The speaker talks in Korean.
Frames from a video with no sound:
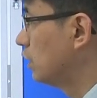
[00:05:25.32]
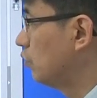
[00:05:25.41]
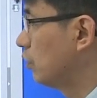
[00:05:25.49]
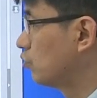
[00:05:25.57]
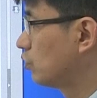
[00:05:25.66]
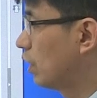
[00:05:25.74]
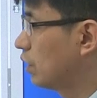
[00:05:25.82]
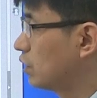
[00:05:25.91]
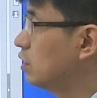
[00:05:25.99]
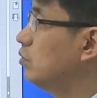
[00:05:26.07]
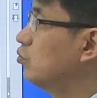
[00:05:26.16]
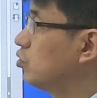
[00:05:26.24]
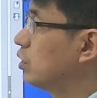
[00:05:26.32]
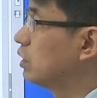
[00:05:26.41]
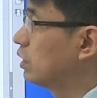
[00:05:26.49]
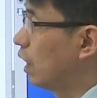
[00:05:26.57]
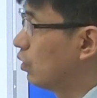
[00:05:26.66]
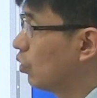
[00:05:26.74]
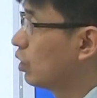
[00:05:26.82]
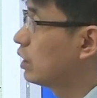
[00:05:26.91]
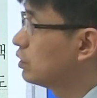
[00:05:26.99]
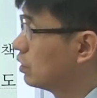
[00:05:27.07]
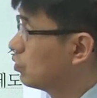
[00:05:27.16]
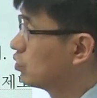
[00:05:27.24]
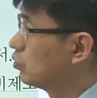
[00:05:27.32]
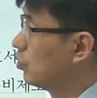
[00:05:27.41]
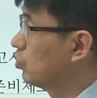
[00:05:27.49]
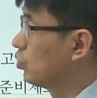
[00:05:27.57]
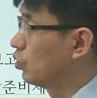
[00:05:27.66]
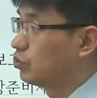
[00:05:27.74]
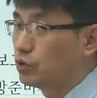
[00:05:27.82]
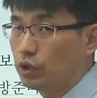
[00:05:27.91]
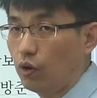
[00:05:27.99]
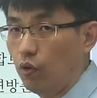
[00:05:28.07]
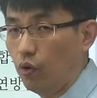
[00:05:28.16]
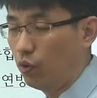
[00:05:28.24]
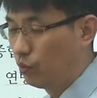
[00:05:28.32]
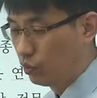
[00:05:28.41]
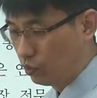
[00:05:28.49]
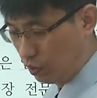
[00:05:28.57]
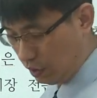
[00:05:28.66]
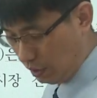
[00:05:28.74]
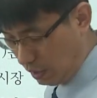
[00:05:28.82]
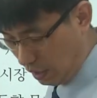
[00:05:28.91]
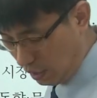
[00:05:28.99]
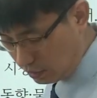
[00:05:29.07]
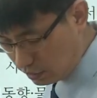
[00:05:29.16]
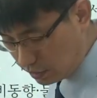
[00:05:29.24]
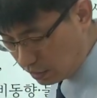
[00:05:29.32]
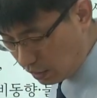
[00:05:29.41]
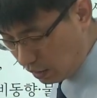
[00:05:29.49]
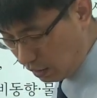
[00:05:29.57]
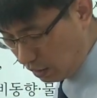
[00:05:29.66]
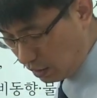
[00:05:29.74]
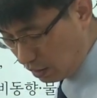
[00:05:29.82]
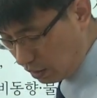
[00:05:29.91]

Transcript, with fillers: 이와 유사한 그린북이 있다. 여기까지 읽었으면 여러분들이 보고 아 이게